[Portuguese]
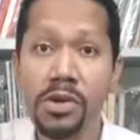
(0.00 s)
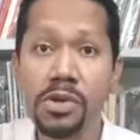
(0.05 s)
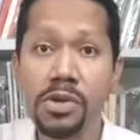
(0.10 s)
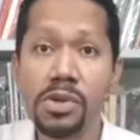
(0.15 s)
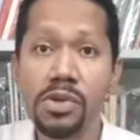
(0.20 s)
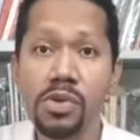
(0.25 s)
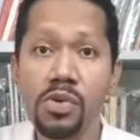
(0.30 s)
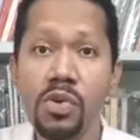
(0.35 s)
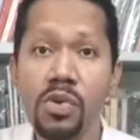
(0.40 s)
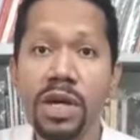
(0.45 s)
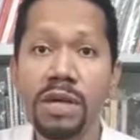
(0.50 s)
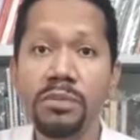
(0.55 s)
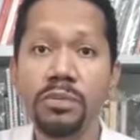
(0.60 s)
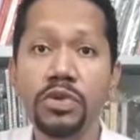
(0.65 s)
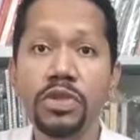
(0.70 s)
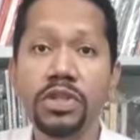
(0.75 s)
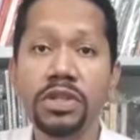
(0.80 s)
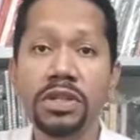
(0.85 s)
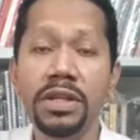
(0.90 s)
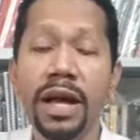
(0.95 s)
sua
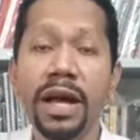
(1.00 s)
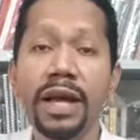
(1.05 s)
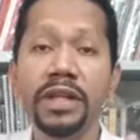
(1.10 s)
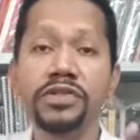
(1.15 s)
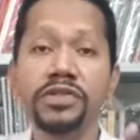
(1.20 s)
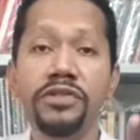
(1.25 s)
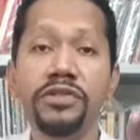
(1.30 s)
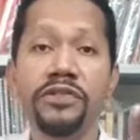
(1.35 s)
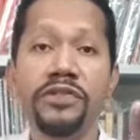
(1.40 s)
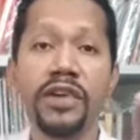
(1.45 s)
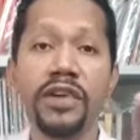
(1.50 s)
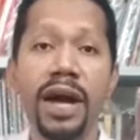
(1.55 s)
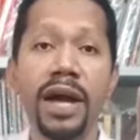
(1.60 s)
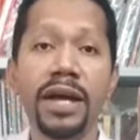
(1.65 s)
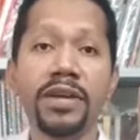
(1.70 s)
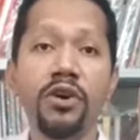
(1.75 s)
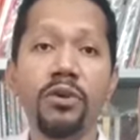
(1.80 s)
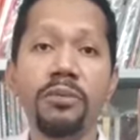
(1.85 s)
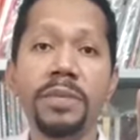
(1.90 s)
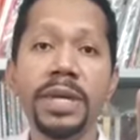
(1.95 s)
imunidade
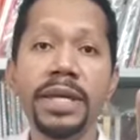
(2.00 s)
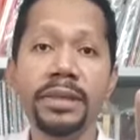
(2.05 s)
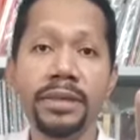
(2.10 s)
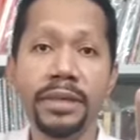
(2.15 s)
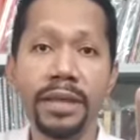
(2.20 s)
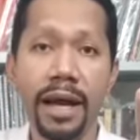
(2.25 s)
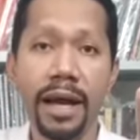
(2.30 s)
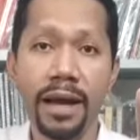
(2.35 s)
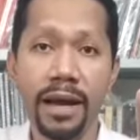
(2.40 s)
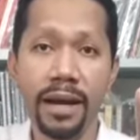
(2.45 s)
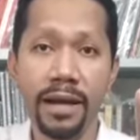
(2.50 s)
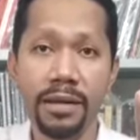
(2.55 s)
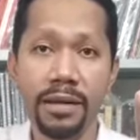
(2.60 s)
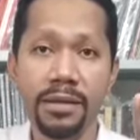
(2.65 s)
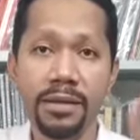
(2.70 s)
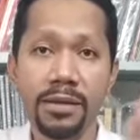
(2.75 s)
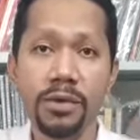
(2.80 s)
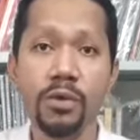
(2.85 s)
vai aumentar.